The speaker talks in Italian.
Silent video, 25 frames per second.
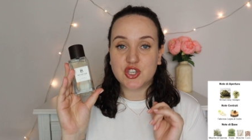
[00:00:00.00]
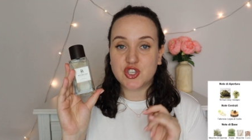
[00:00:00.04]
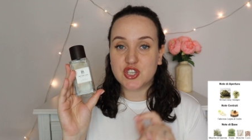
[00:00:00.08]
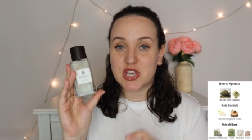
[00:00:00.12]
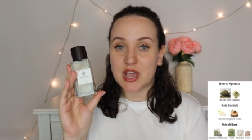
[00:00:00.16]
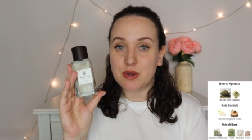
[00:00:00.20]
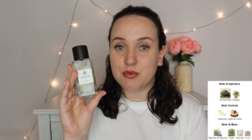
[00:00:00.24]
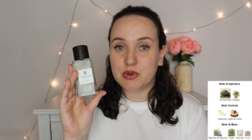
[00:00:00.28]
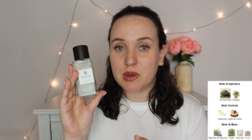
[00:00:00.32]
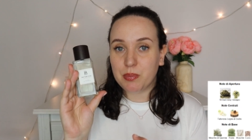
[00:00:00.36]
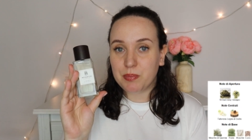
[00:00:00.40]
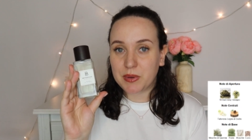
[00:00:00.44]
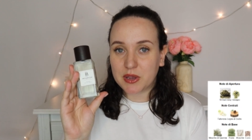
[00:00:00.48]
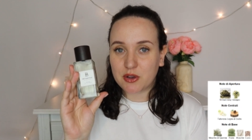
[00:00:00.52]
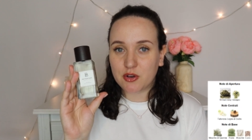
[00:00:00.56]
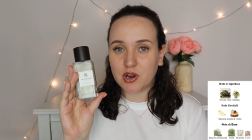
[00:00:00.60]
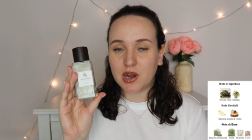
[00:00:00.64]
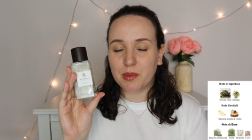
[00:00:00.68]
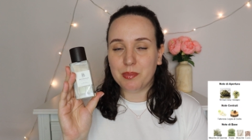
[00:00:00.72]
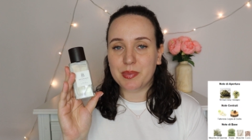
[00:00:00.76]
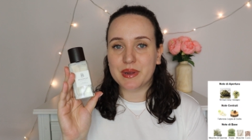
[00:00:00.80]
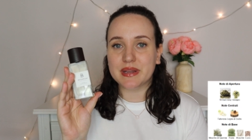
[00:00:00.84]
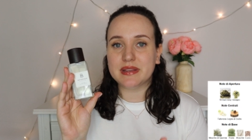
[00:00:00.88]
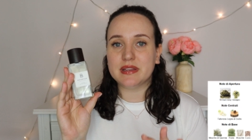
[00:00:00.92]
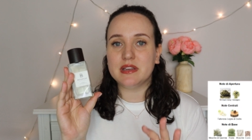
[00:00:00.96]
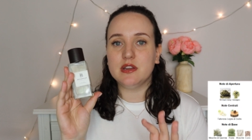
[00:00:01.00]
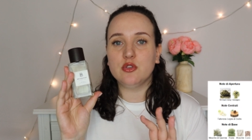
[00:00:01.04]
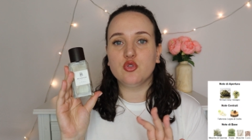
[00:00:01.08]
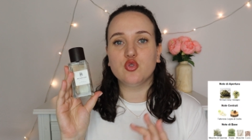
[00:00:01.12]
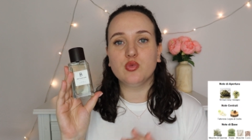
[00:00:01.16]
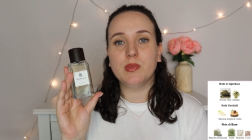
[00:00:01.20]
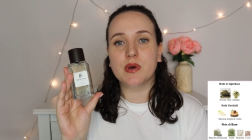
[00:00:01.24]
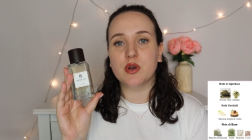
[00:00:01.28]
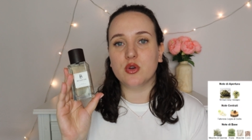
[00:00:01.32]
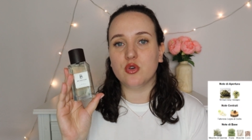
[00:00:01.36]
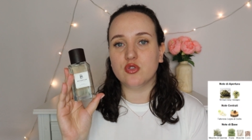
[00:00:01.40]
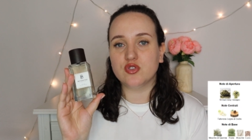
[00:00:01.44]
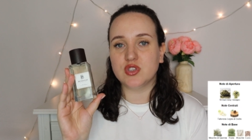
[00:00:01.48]
C'è una piccola parte di
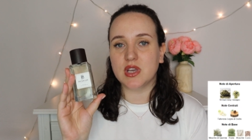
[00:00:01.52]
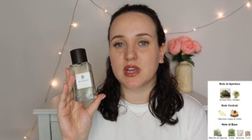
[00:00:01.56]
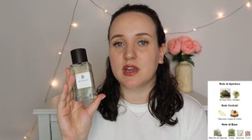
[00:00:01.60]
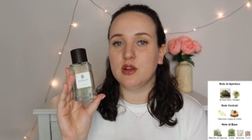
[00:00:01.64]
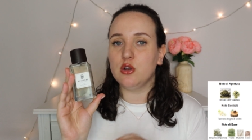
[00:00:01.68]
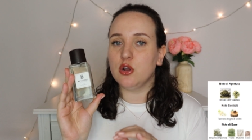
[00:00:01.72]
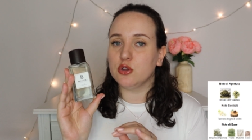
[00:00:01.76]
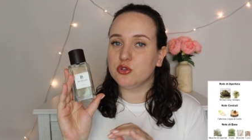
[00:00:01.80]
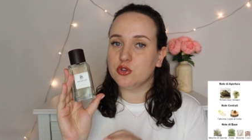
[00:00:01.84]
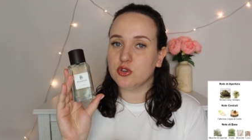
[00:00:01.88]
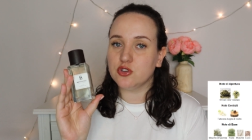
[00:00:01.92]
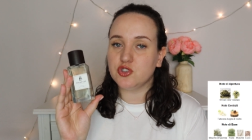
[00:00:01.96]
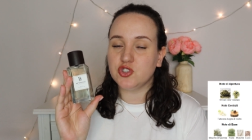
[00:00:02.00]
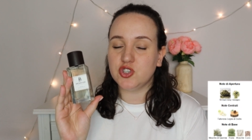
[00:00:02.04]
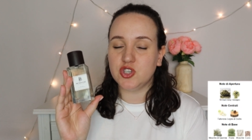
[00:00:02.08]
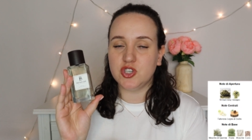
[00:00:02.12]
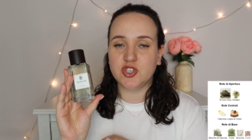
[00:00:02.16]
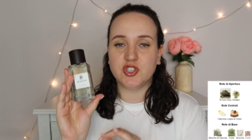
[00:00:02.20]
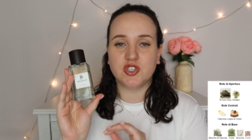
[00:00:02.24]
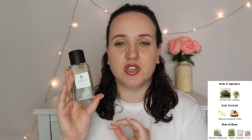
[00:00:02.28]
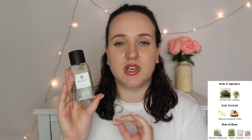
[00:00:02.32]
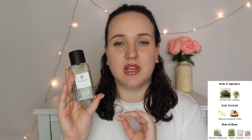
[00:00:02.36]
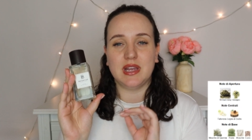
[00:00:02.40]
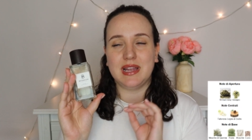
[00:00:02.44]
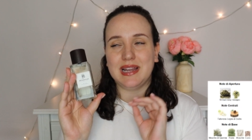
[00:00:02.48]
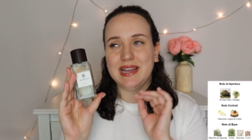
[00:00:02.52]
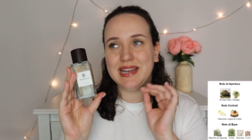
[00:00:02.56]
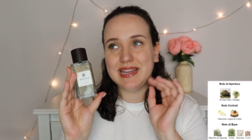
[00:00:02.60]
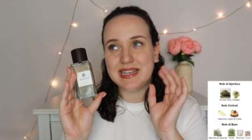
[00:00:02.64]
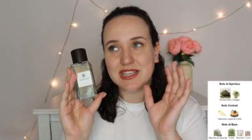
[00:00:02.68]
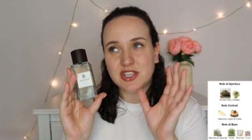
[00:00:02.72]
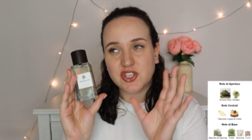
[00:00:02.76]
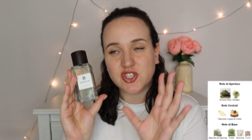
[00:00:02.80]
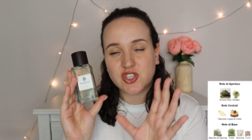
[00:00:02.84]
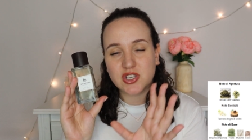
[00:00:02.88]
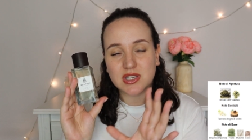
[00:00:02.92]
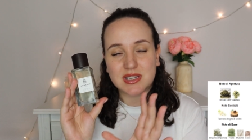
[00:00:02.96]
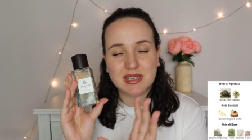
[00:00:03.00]
tuberosa che lo addolcisce
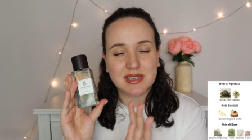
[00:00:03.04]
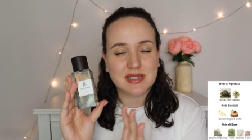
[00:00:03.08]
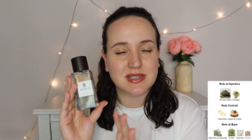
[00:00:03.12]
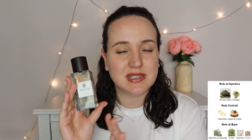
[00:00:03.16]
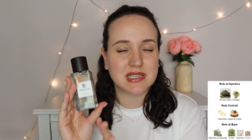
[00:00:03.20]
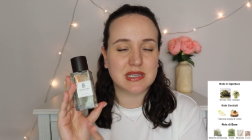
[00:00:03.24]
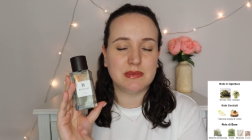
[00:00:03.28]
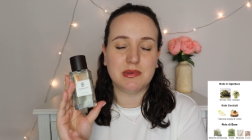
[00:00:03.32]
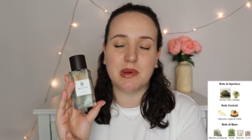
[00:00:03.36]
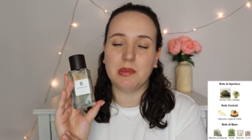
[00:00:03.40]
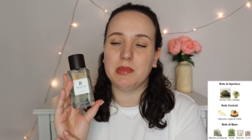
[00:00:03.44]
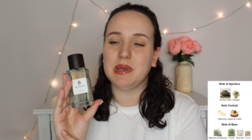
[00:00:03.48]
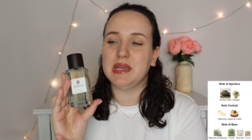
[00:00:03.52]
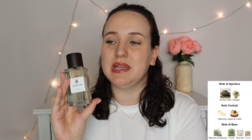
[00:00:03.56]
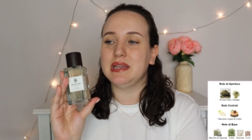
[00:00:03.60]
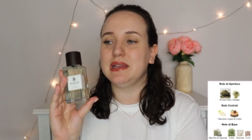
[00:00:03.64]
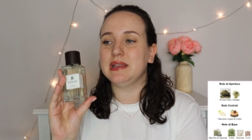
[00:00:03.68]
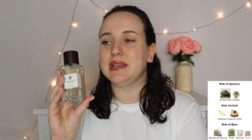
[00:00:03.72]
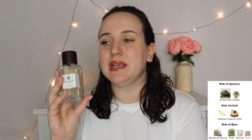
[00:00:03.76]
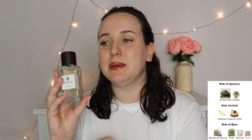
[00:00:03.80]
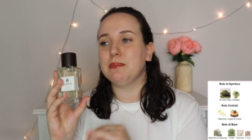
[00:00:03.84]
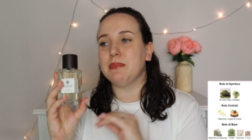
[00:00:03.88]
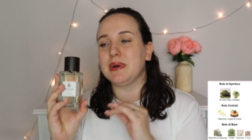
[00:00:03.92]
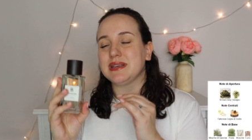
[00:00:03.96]
leggerissimamente,